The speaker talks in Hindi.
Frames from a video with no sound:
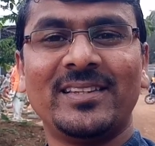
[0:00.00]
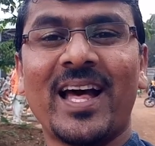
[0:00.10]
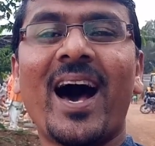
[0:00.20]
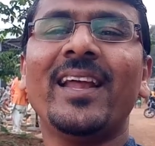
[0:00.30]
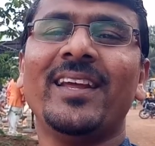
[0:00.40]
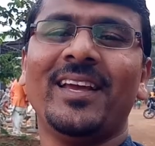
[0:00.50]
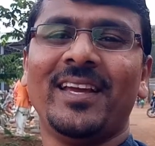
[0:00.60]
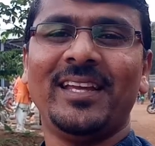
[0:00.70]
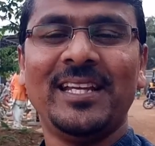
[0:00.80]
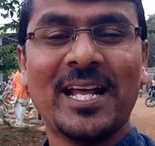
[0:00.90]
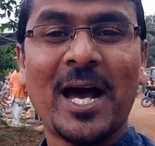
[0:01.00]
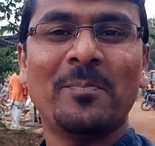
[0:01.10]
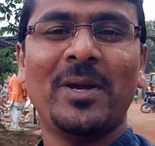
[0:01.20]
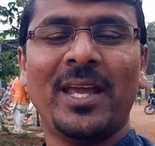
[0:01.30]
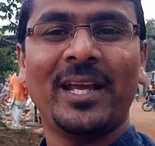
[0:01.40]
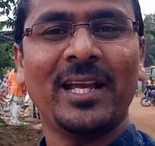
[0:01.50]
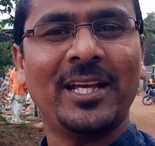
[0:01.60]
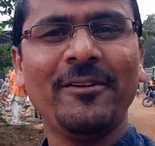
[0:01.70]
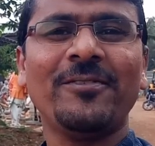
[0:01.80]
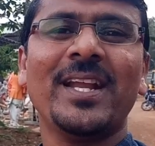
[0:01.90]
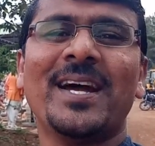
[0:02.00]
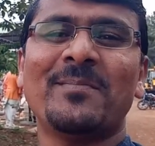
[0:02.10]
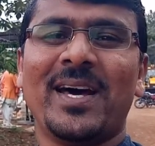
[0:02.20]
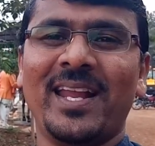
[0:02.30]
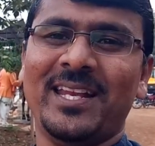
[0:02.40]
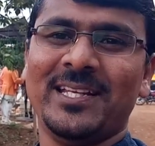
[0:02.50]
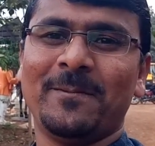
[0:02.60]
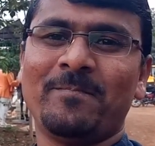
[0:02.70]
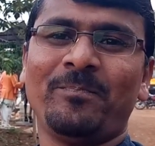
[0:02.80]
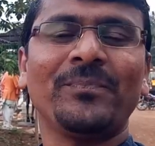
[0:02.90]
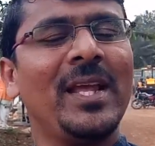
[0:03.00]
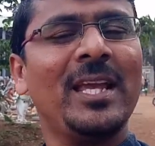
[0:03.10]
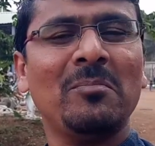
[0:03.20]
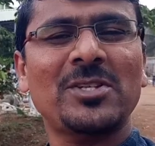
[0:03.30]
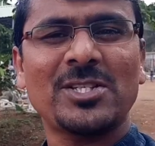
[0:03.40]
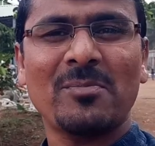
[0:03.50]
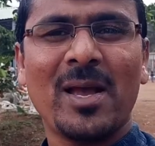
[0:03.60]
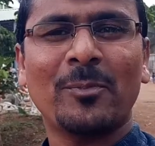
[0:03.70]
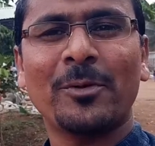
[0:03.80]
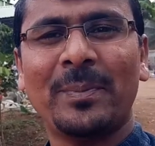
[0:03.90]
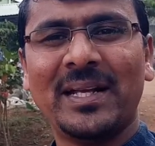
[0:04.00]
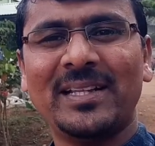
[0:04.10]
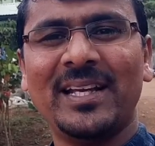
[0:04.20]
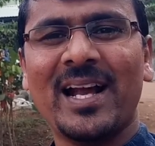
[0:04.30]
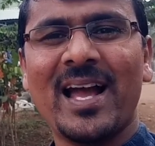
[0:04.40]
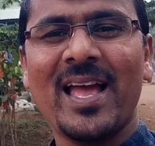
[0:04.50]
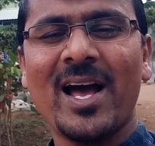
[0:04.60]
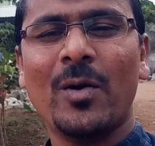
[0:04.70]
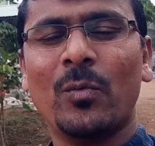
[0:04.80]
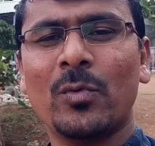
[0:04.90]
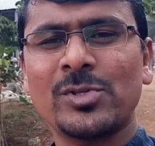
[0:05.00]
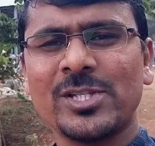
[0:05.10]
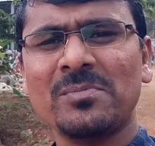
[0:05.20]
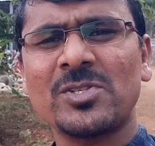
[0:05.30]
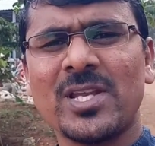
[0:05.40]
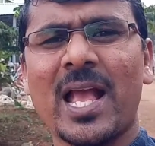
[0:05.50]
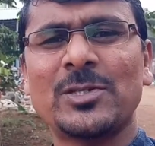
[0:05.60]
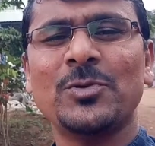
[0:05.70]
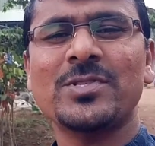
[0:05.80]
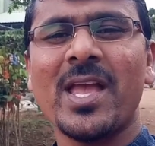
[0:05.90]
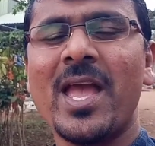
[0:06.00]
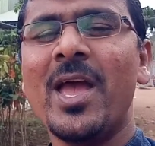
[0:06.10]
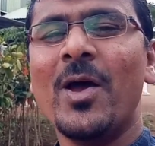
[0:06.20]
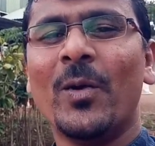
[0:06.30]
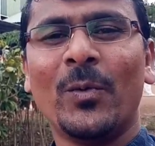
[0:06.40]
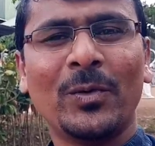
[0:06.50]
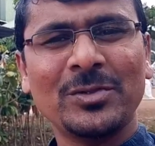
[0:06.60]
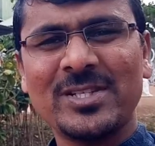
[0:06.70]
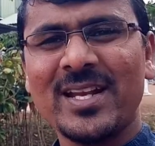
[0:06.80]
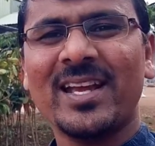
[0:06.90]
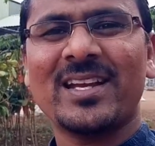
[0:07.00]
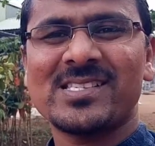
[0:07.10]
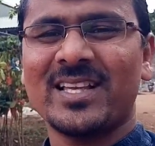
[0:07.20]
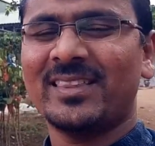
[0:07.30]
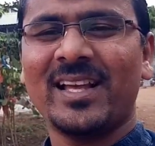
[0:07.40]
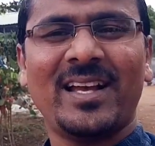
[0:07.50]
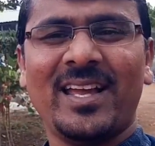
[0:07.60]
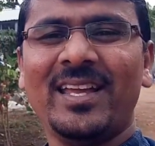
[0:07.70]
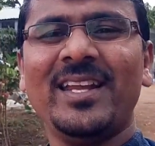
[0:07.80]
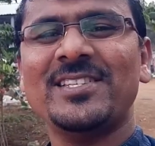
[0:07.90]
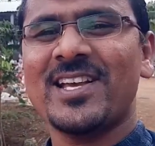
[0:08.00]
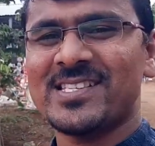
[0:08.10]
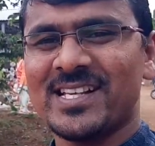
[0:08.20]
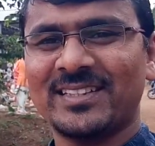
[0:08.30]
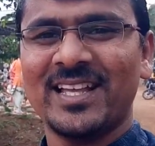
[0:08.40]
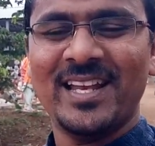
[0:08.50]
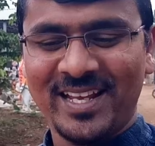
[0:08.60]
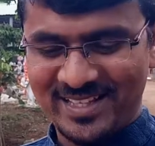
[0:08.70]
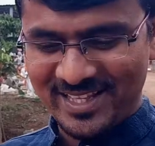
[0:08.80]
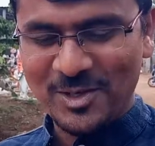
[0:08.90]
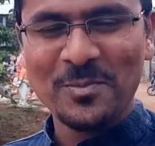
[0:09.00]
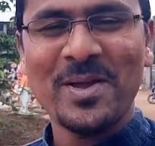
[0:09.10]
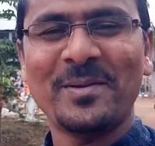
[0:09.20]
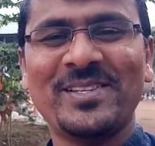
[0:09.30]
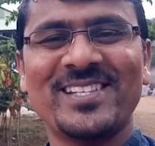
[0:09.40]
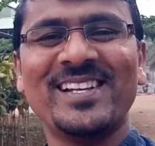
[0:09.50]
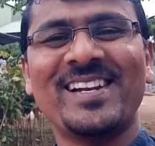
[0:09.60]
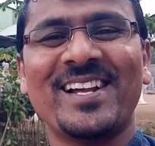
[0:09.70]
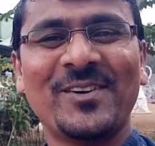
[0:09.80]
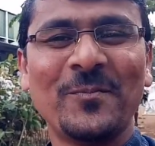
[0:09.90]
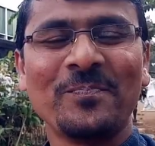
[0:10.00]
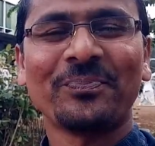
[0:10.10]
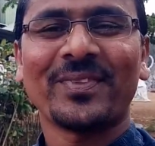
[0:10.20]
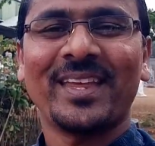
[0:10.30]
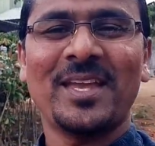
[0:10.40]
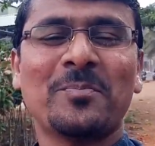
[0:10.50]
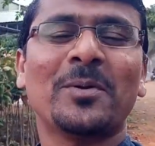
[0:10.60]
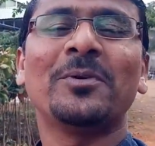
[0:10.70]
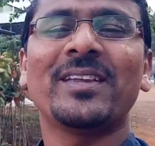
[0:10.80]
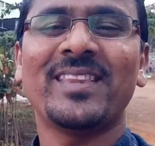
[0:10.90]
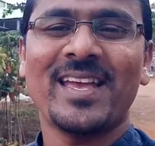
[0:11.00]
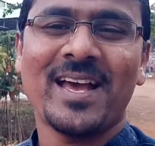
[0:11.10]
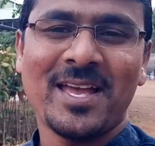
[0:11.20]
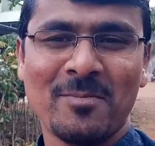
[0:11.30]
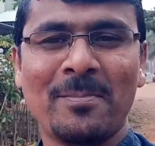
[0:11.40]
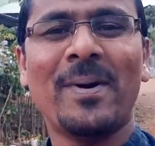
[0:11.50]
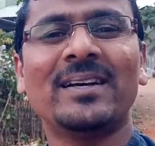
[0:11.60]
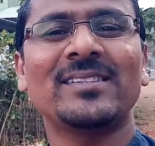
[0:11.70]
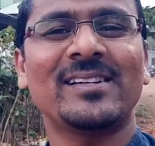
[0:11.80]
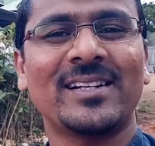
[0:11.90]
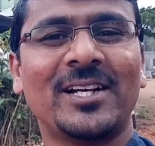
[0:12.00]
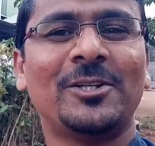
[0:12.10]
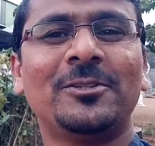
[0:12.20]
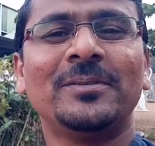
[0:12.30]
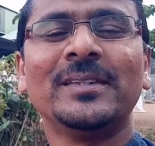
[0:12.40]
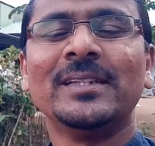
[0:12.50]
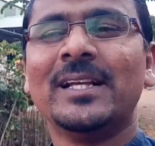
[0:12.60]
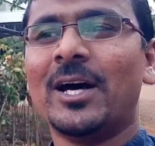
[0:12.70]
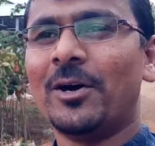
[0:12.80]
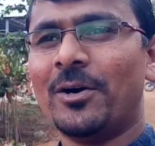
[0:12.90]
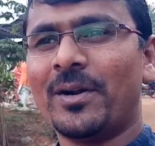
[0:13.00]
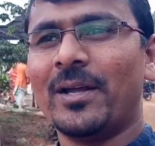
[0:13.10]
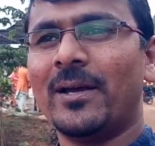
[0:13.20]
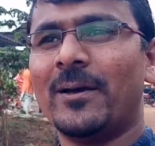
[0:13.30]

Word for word: दान है इनाम एक गिफ्ट है हमारे लिए देखिए जैसे मैं आपको पहले दिखाया वो सब स्टैचूज़ है वो कुछ नहीं कर सकते कहीं नहीं जा सकते हैं लेकिन देखो मैं अभी चल रहा हूँ ये प्रभु की दया है मैं बात कर रहा हूँ और